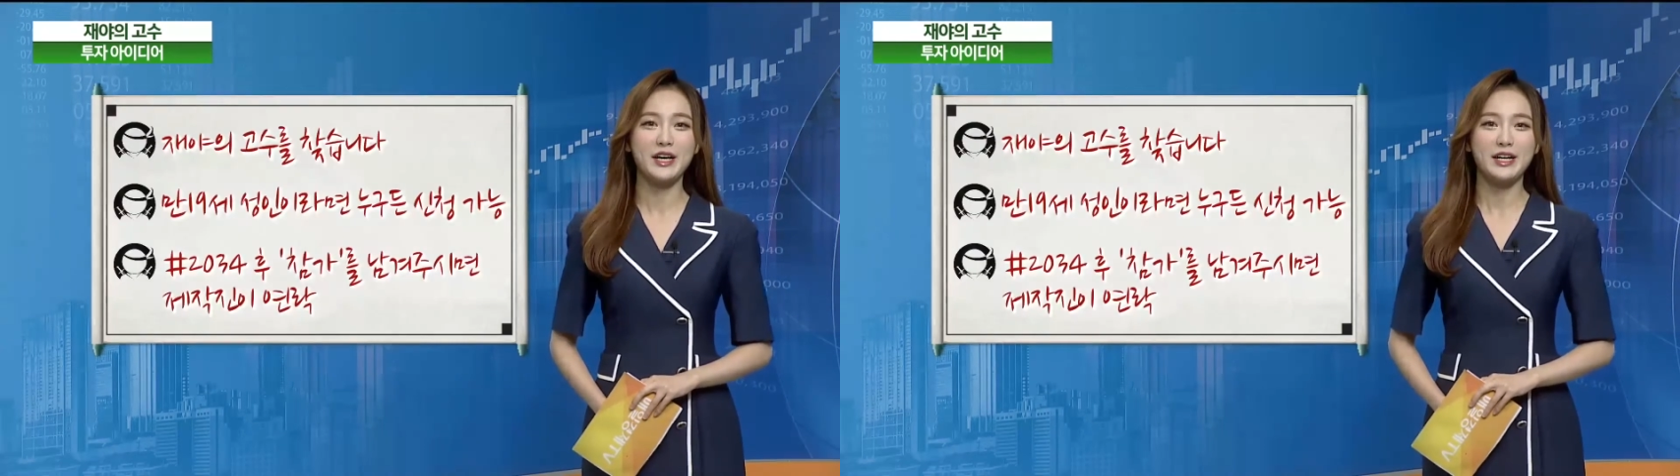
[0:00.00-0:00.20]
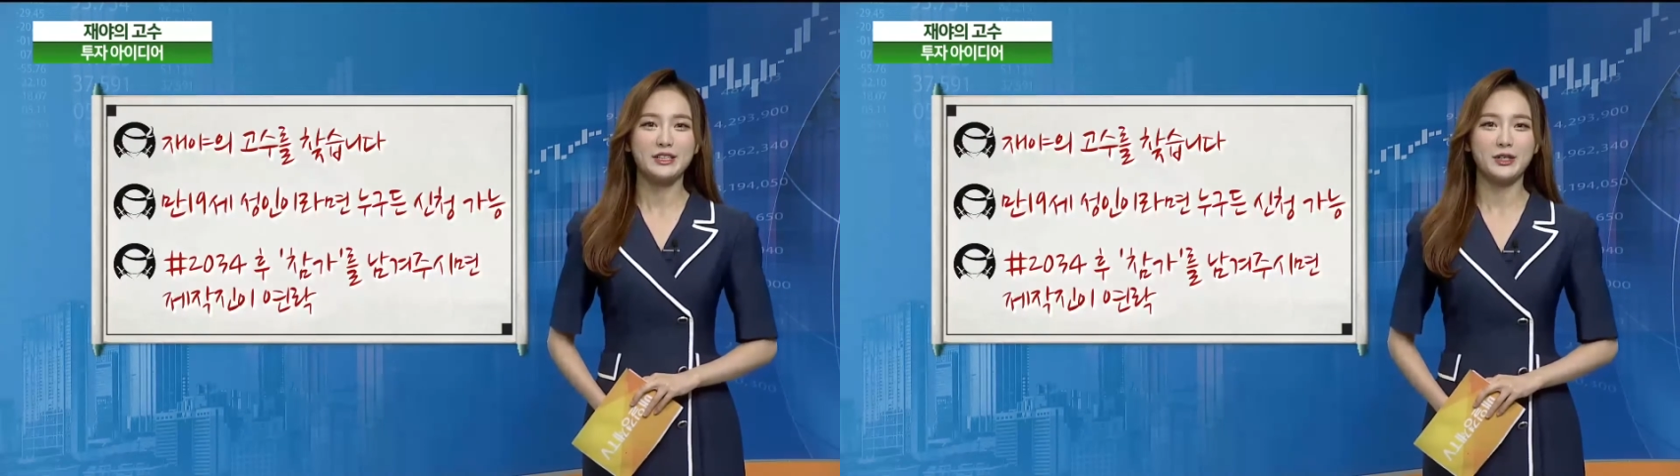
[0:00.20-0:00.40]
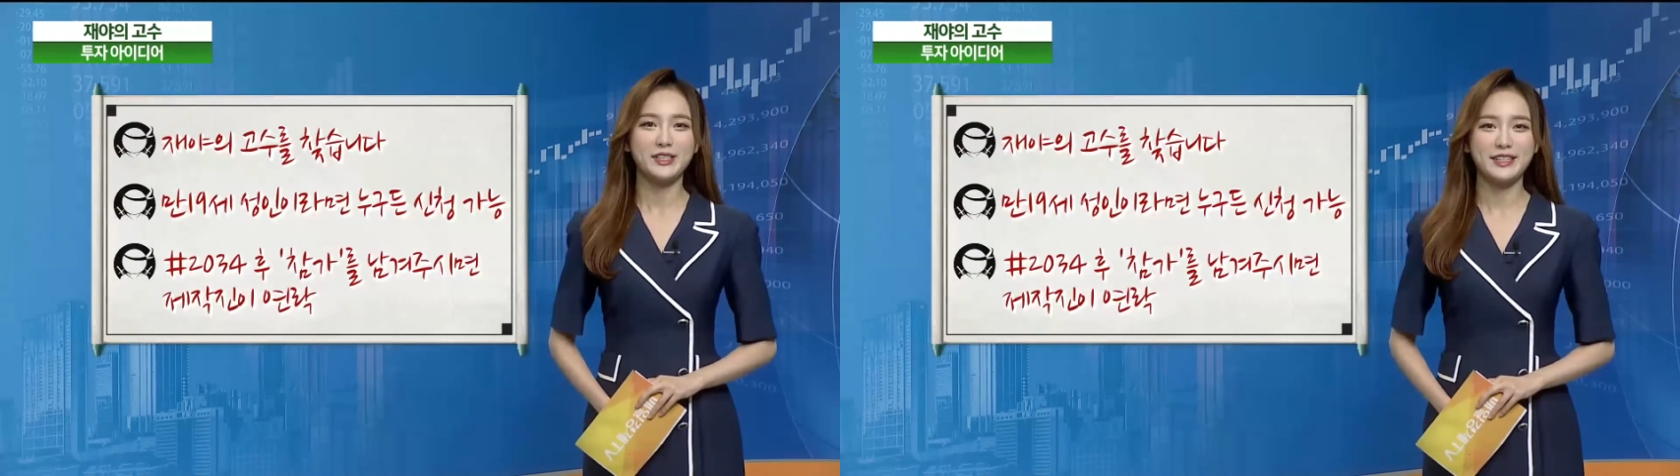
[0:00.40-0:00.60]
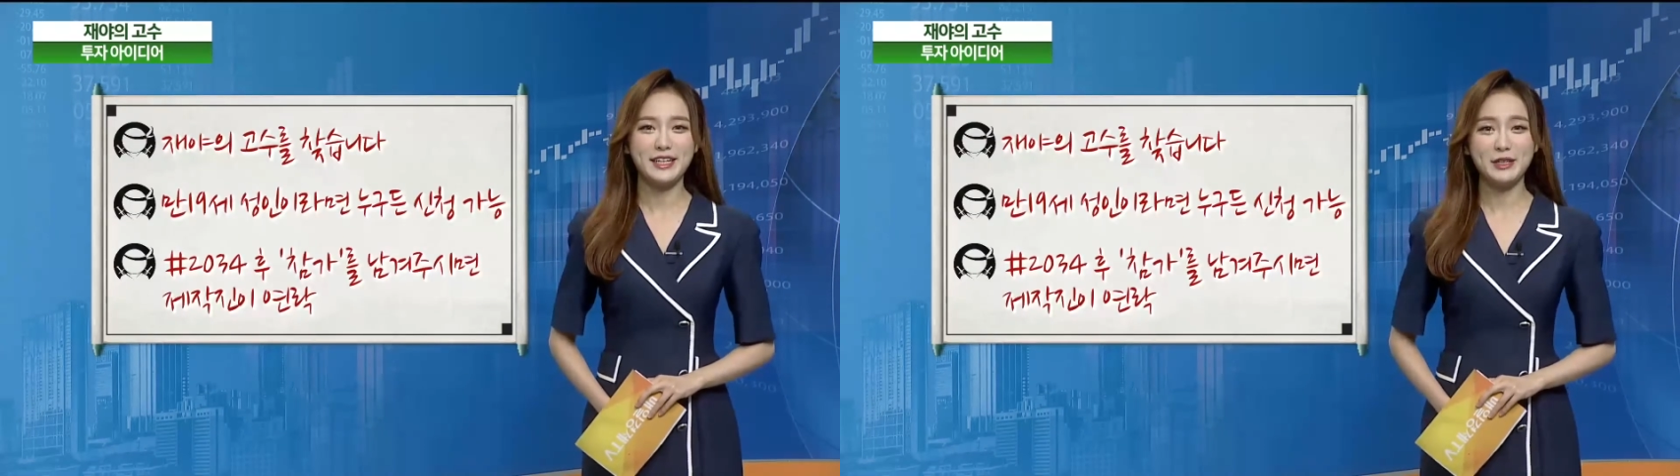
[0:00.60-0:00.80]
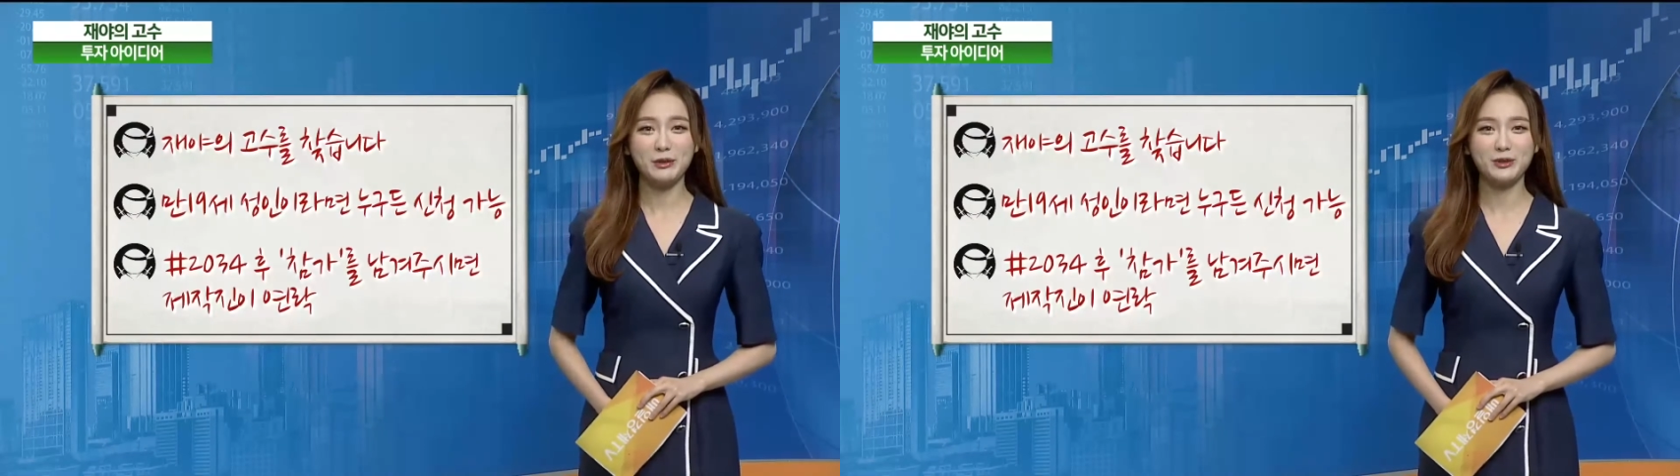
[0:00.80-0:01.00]
저희
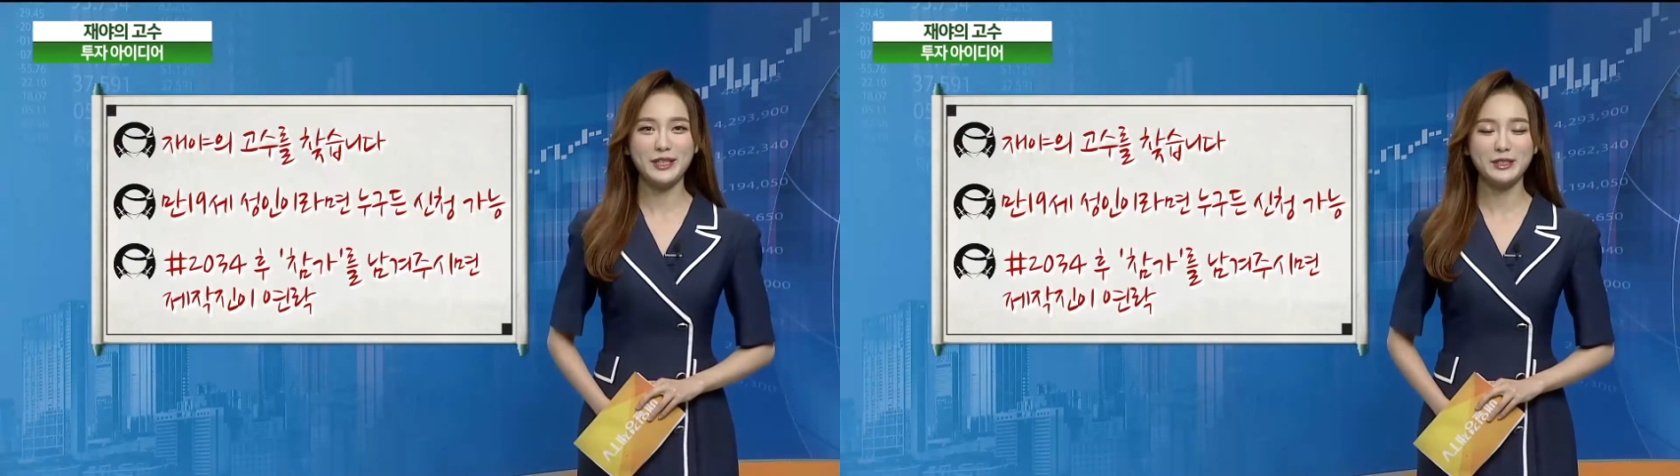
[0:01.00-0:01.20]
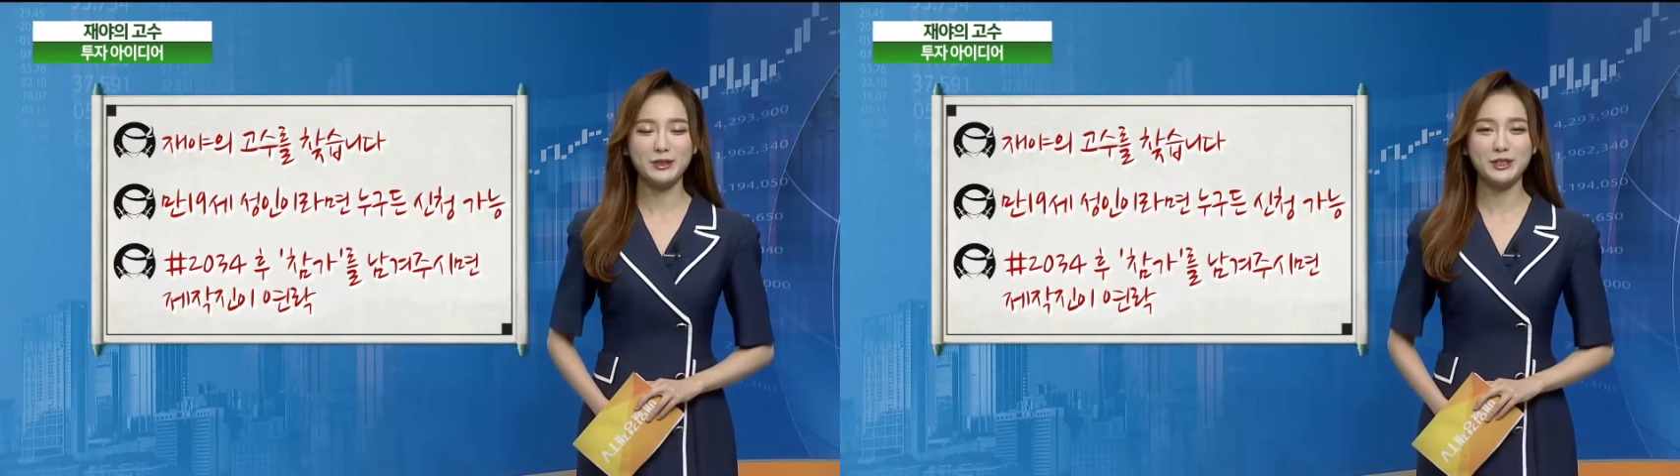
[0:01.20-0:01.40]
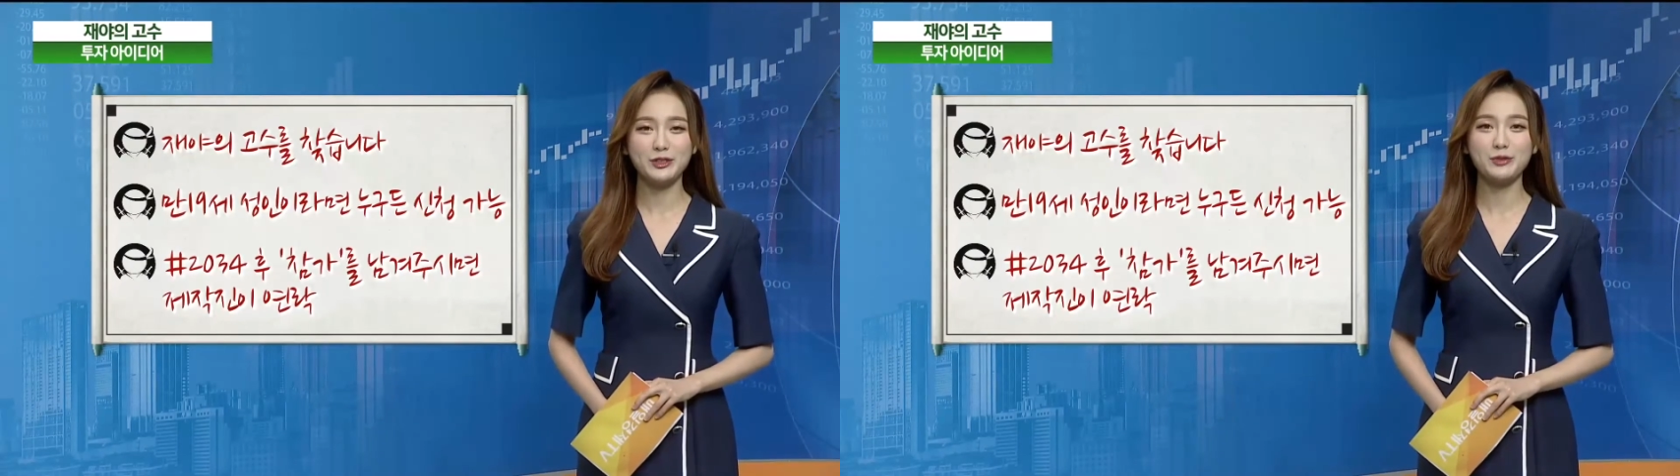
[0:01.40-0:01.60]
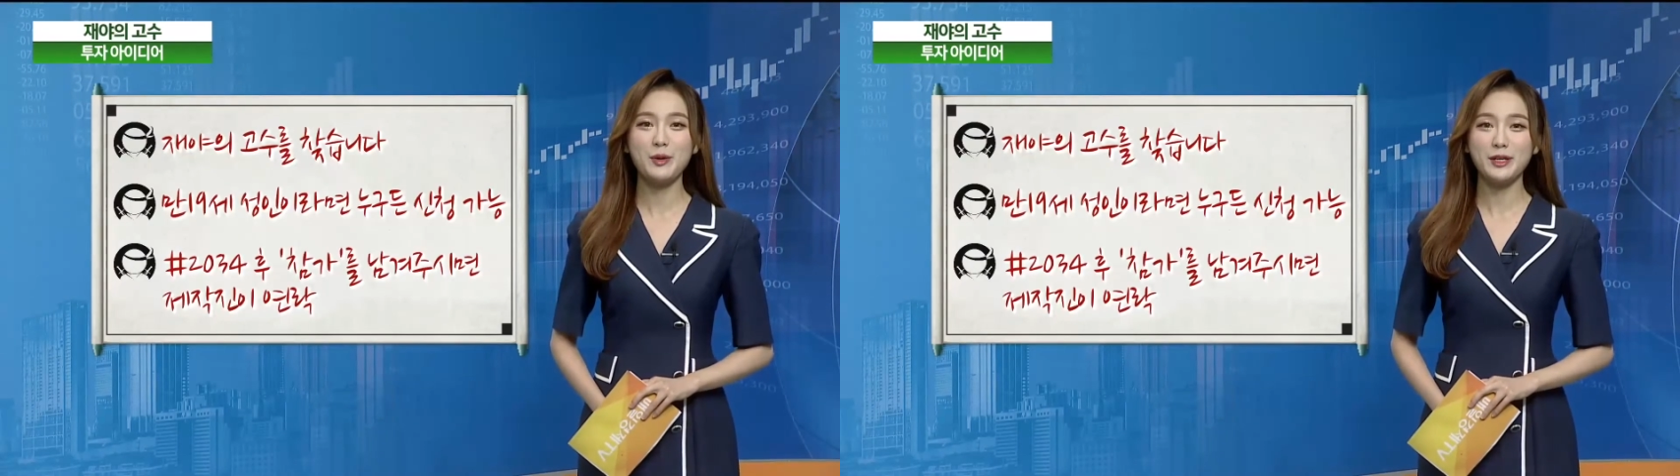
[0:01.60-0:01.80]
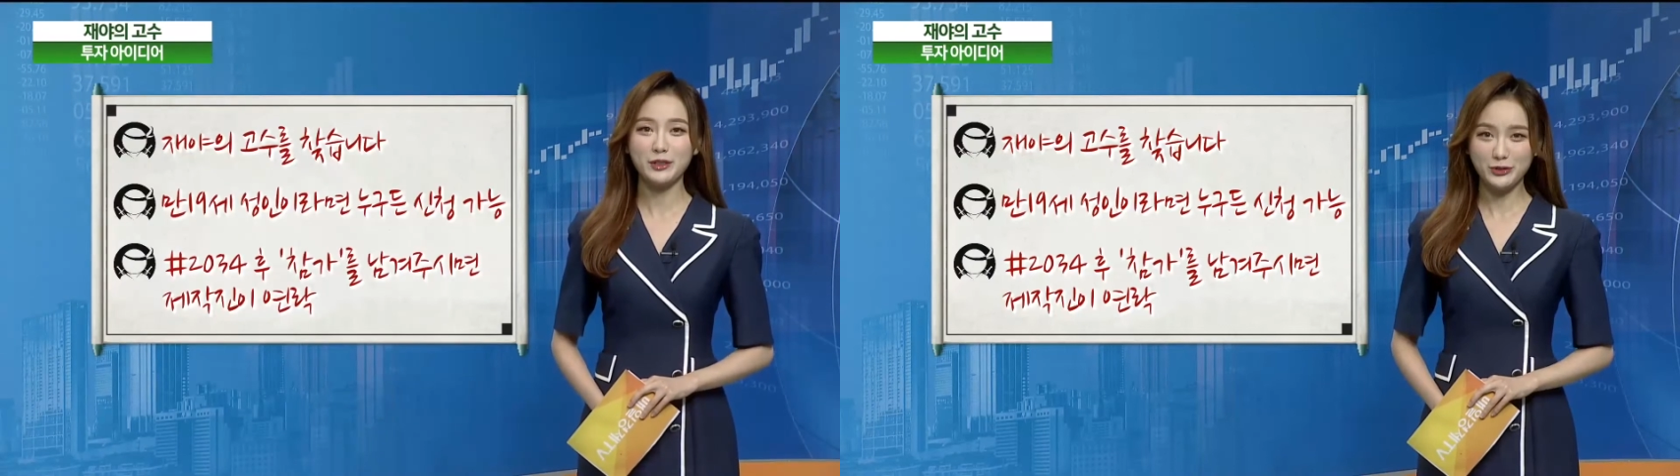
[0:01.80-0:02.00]
재활고수에서는 숨어있는